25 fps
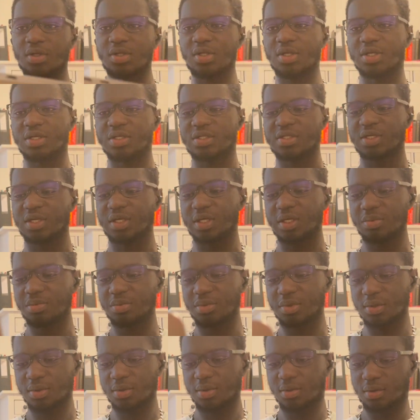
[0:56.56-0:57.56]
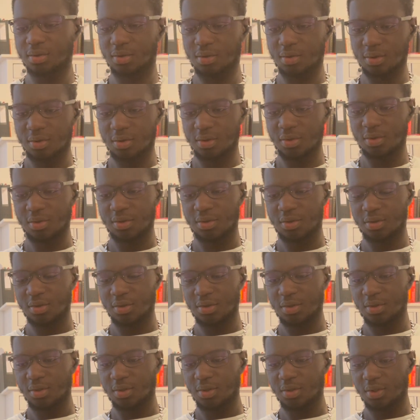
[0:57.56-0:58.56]
Il y a un script.
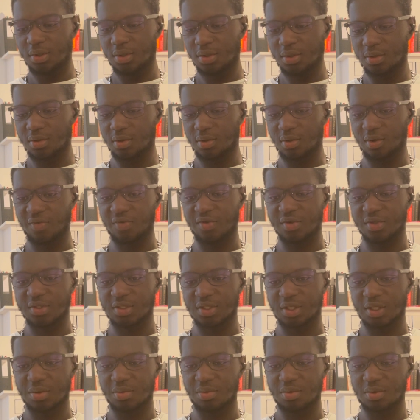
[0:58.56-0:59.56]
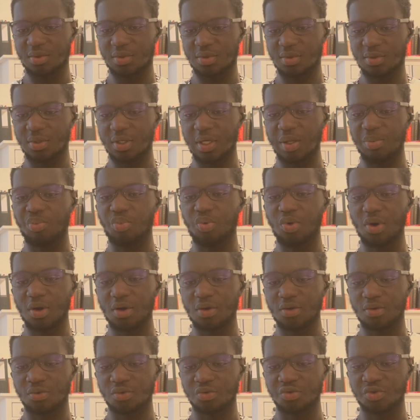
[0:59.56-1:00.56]
Enfin, un script les points
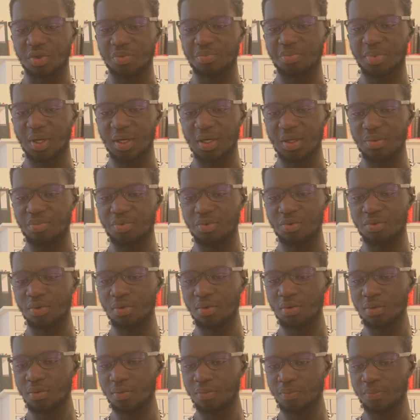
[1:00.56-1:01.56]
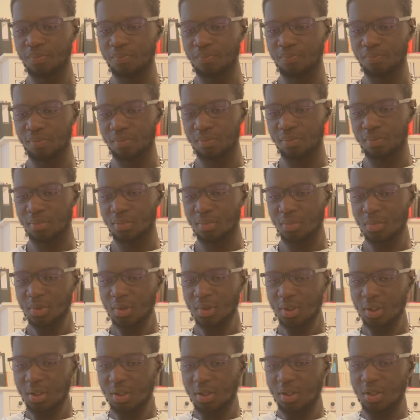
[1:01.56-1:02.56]
dont je vais te parler plus tôt.
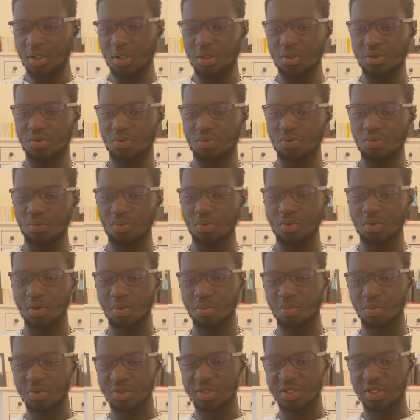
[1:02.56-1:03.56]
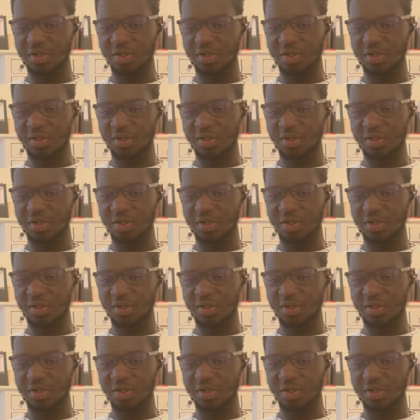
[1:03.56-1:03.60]
Et du coup, on commence